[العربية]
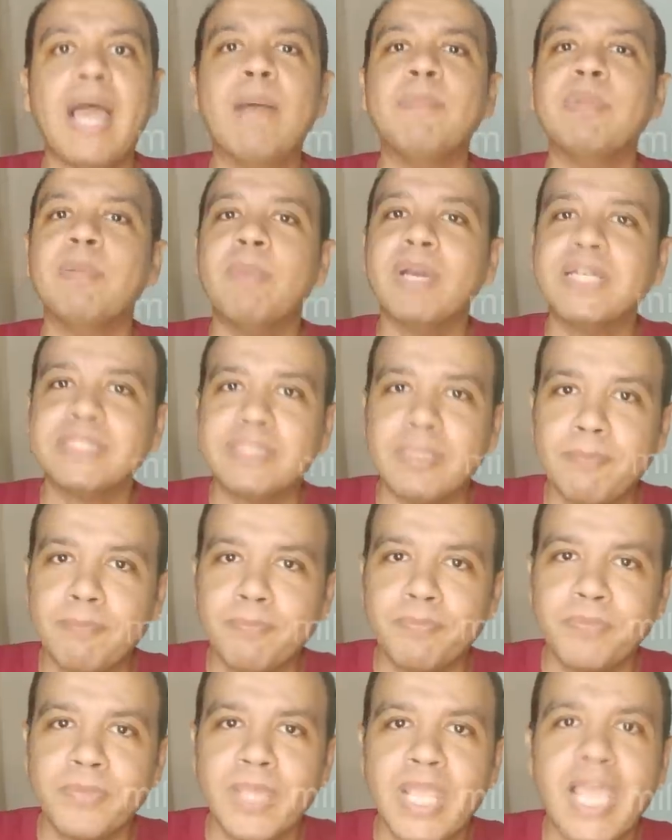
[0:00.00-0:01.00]
قبل ما
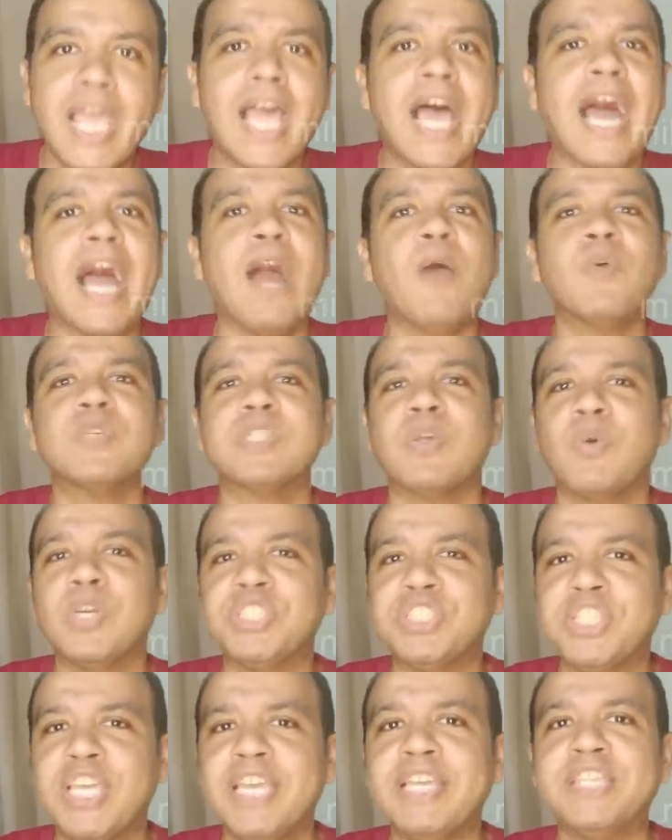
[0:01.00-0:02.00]
اختم عاوز
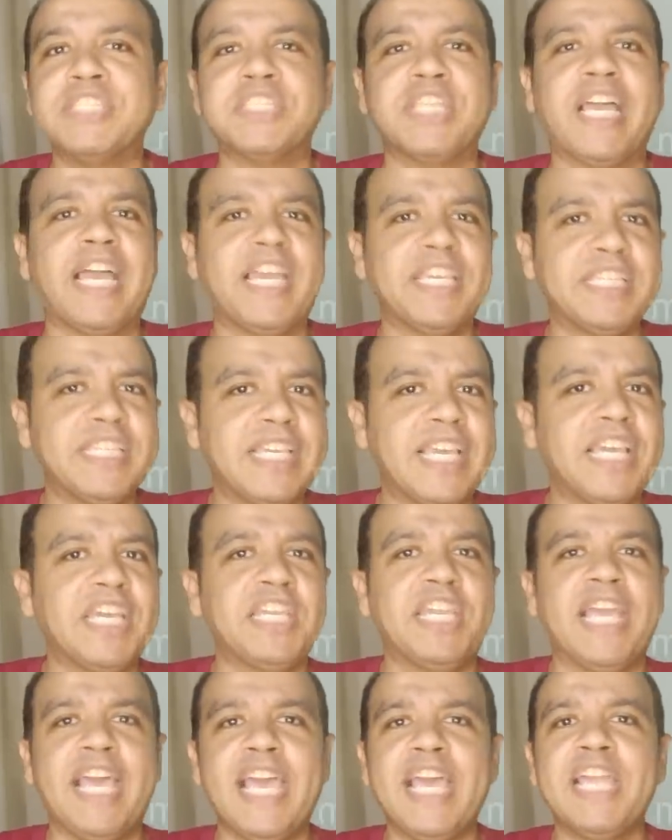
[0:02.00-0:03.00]
اوجه
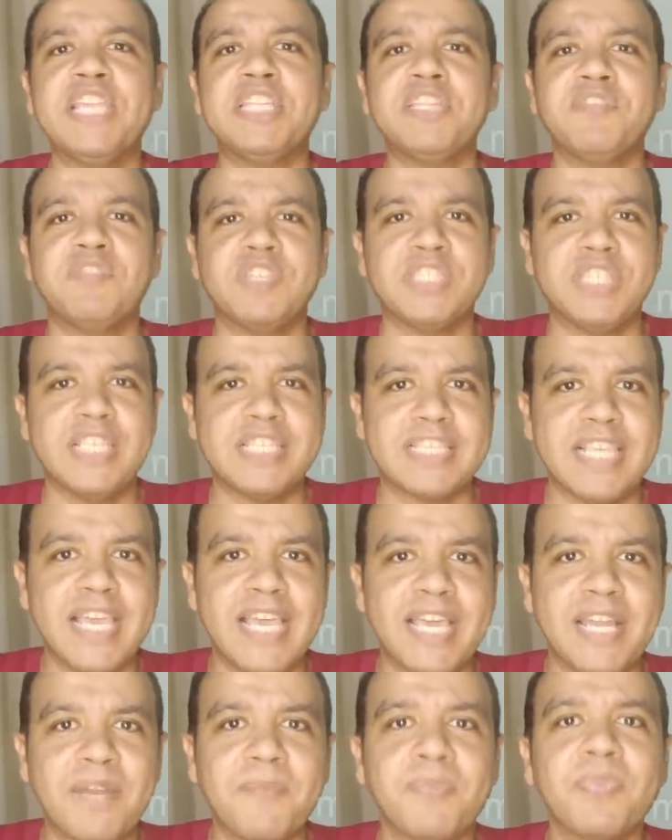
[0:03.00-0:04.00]
تحيه لاهلي في
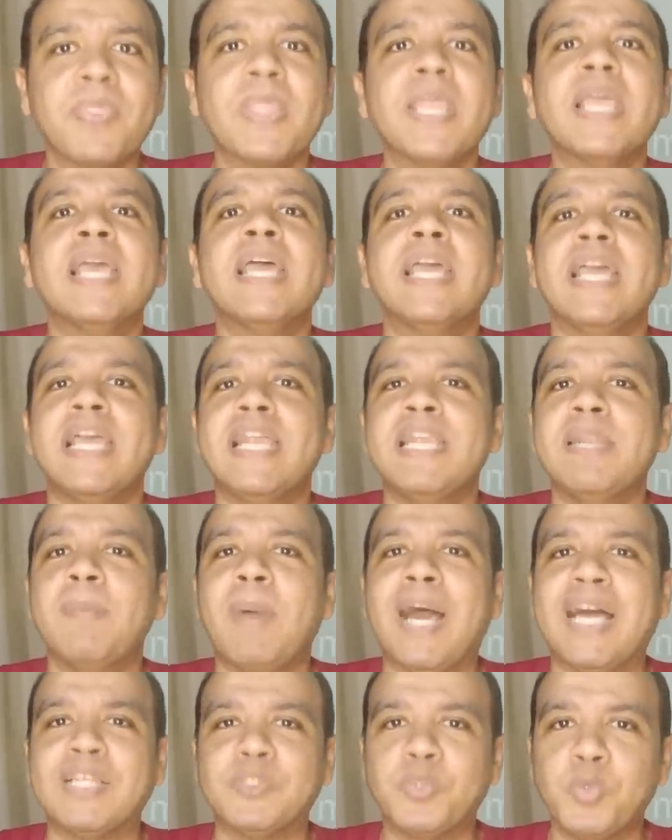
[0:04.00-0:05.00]
الجزائر اللي
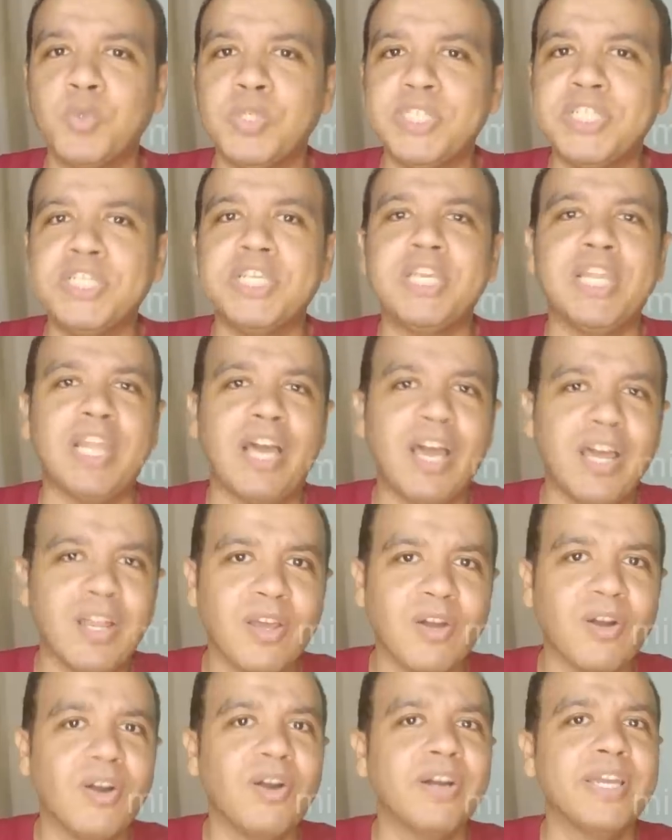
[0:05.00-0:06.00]
بعتوا لي
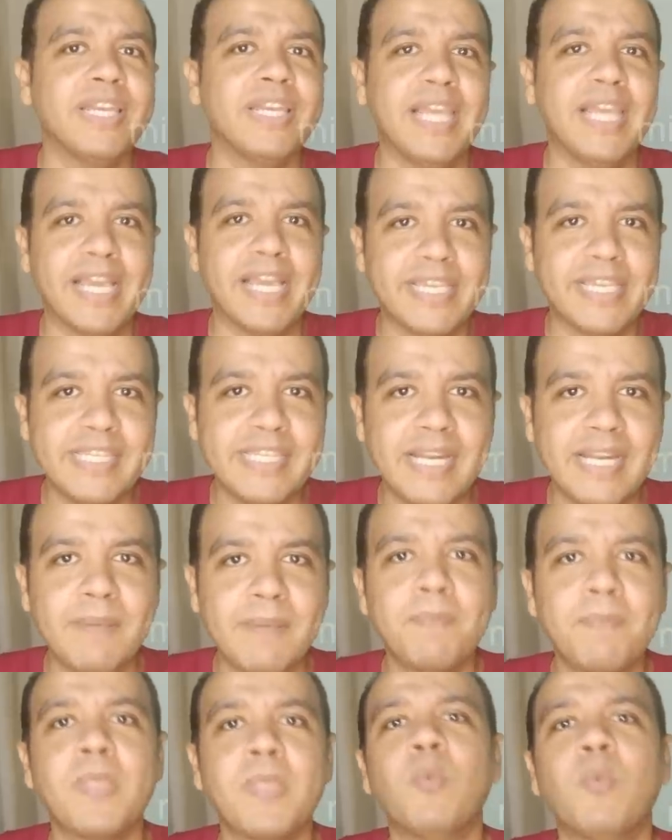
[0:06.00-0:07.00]
الحلقه
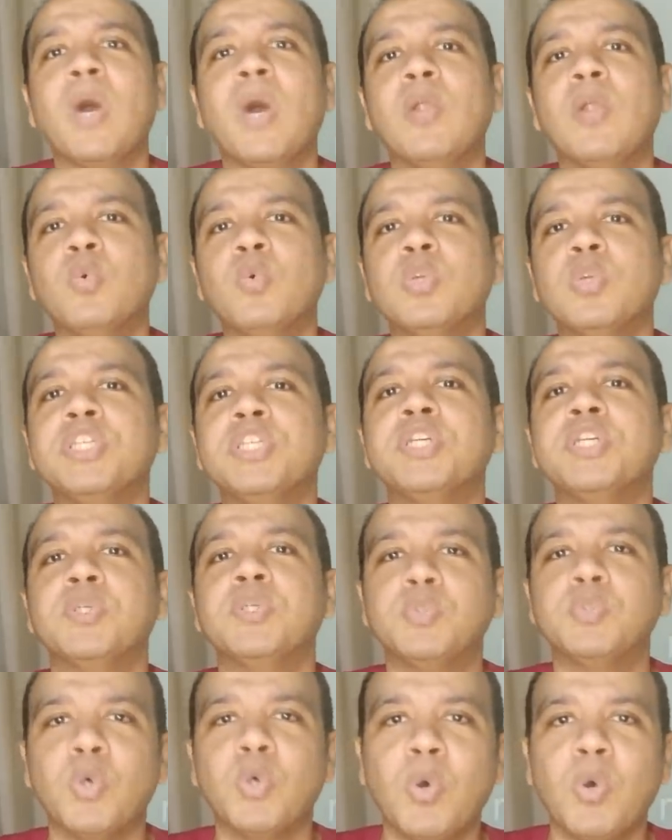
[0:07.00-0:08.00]
الاخيره وقالوا لي
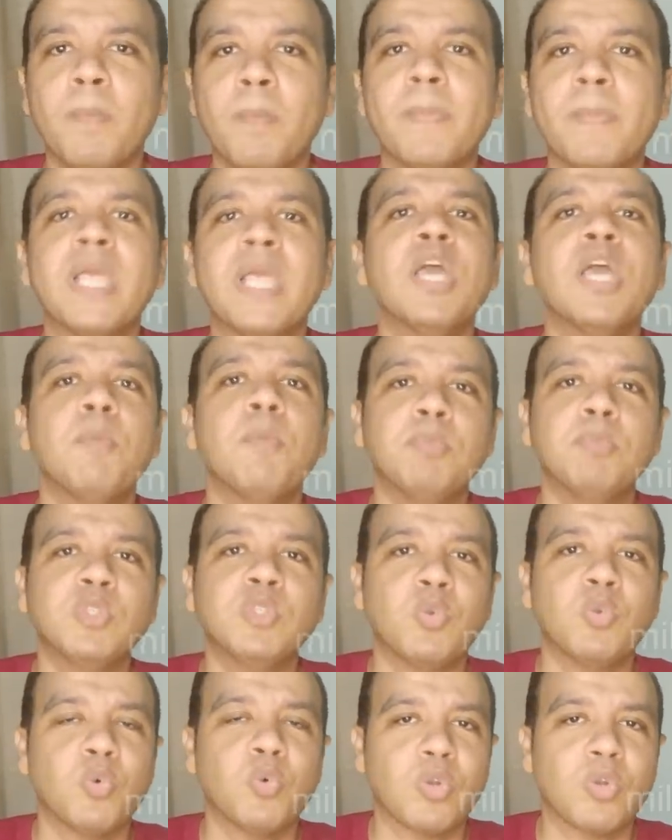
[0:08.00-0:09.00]
انهم
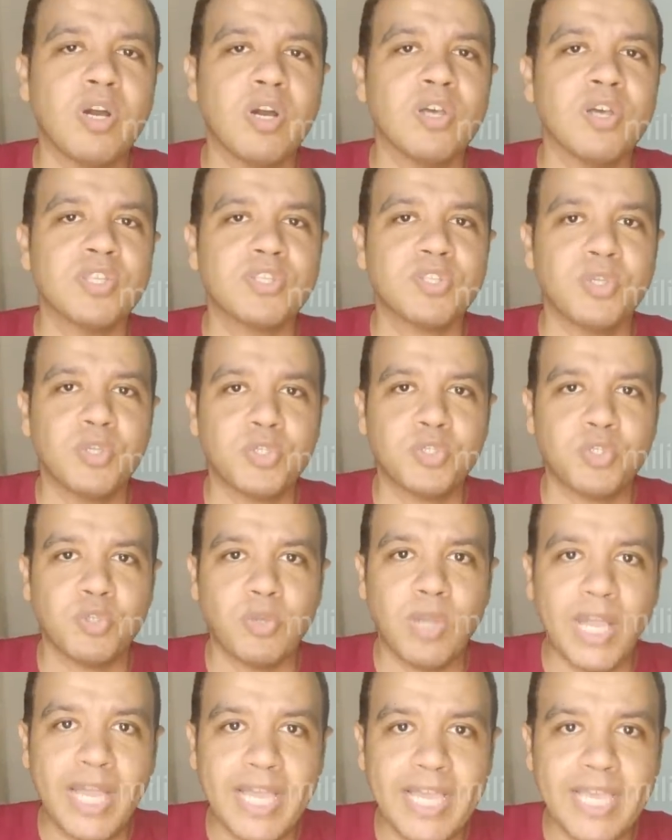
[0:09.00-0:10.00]
من الأوراس
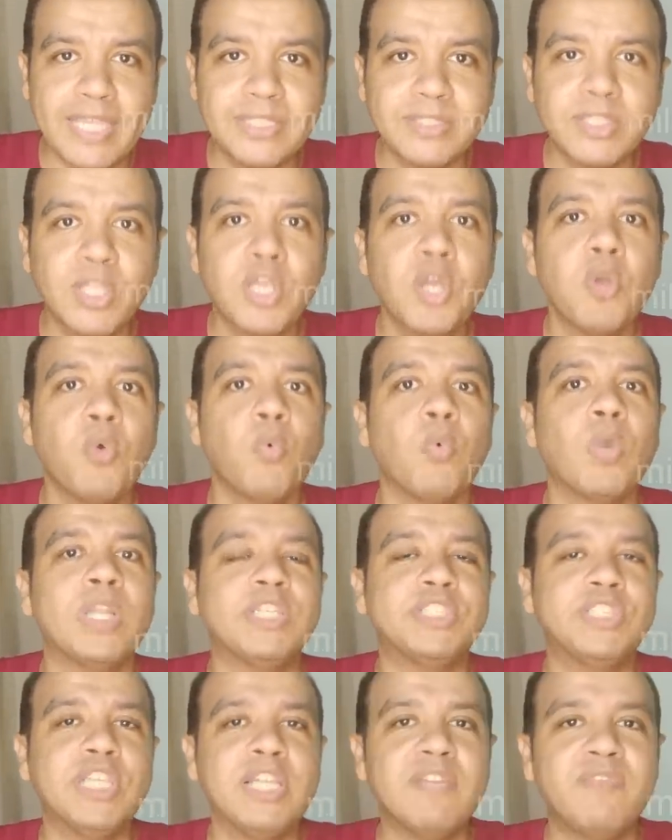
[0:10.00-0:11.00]
الشجعان
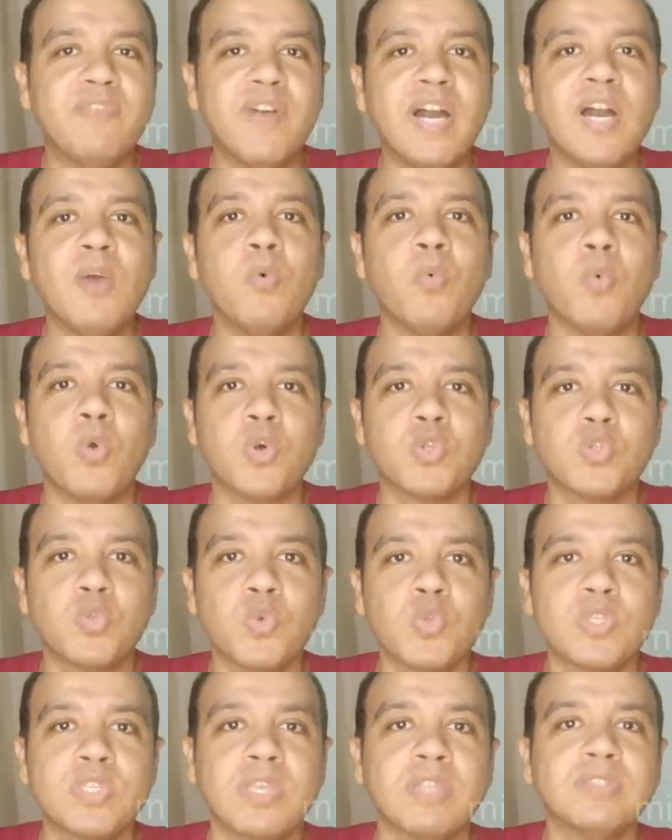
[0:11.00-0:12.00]
والجلفه
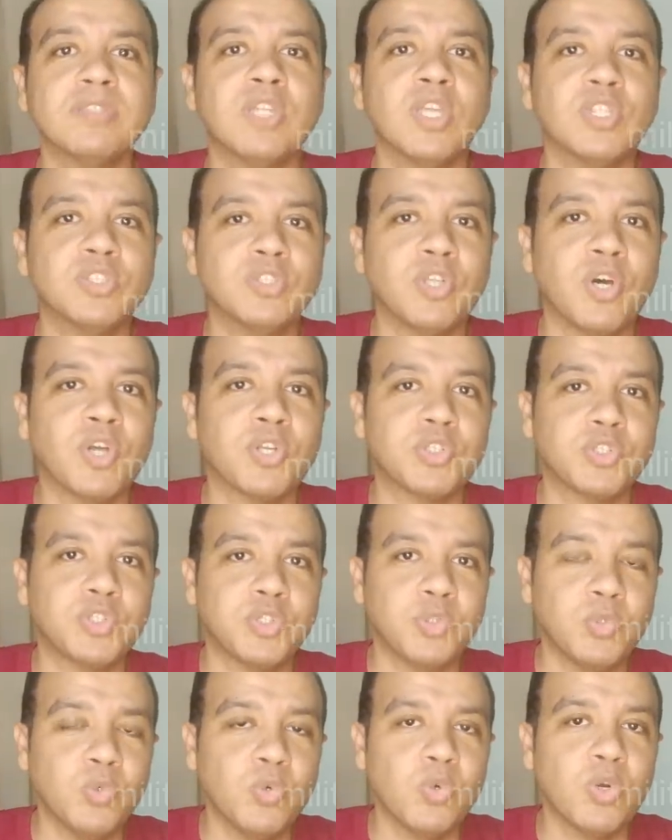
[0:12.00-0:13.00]
وخصوصا دار
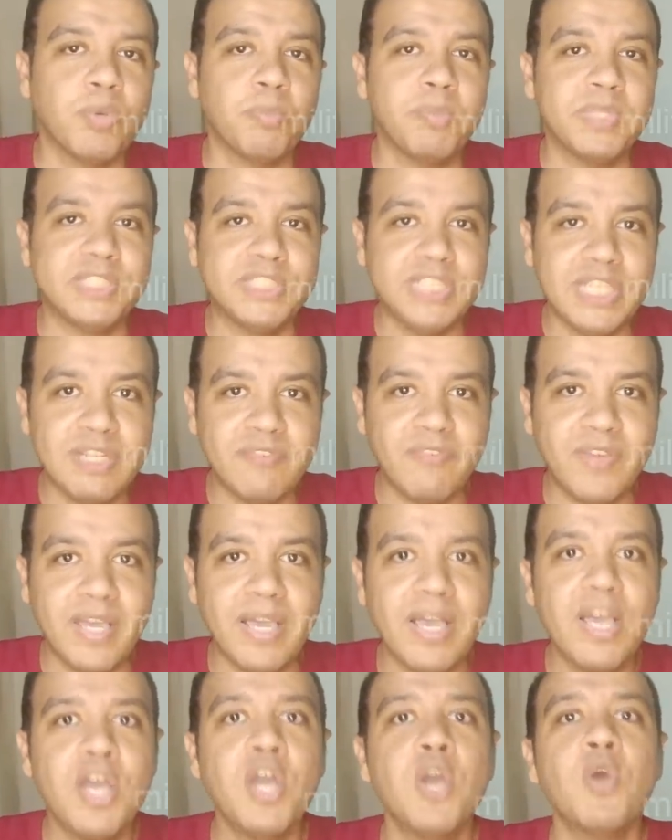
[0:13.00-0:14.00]
الشيوخ
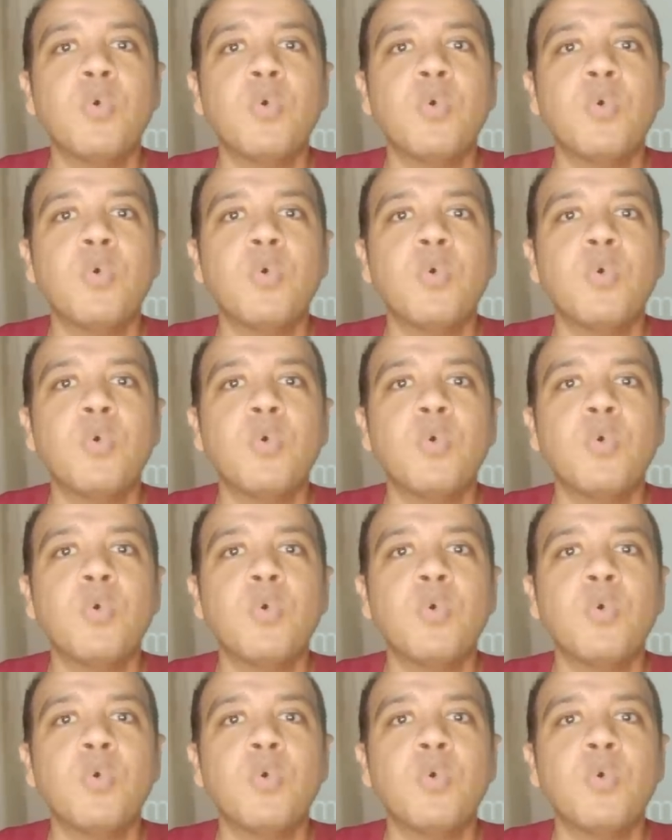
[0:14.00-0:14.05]
بالجلفه